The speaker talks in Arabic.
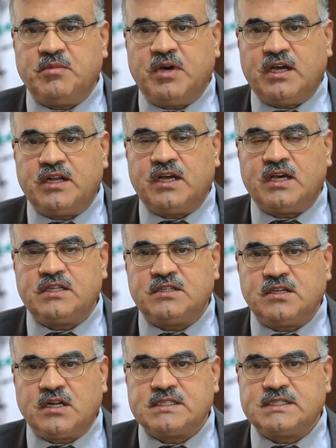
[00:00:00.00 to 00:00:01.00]
معنا
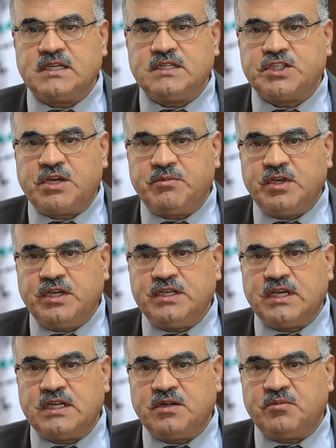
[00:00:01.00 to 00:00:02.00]
الدراسة
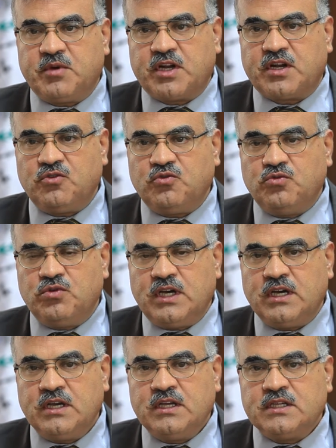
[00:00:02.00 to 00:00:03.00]
الجامعية للمرة
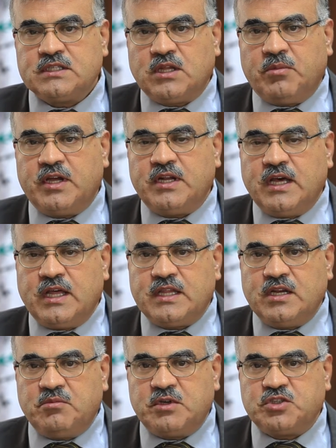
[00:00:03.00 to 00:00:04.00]
الأولى طبعا هذه
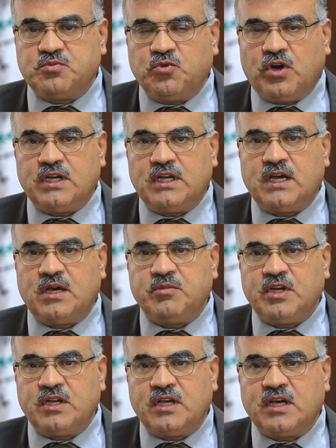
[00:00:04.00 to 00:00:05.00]
المجموعة لها
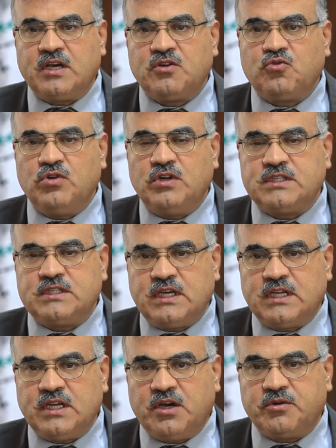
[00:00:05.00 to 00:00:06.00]
منا كل
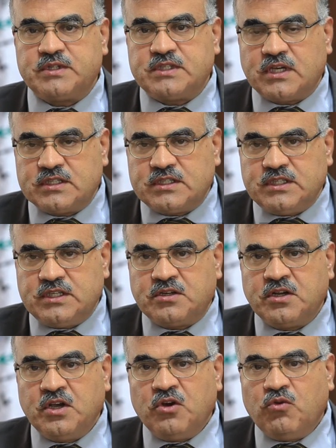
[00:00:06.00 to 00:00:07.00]
التهنئة والتقدير
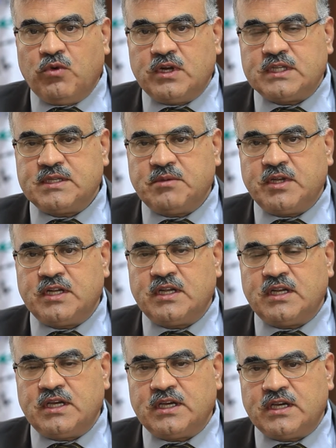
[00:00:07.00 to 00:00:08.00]
ونتمنى
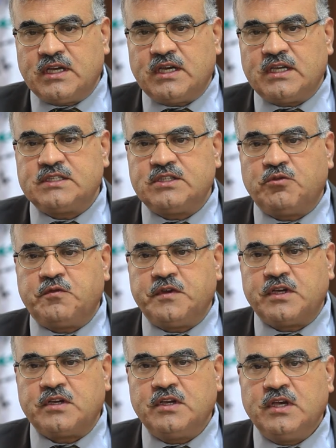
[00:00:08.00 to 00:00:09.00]
لها التوفيق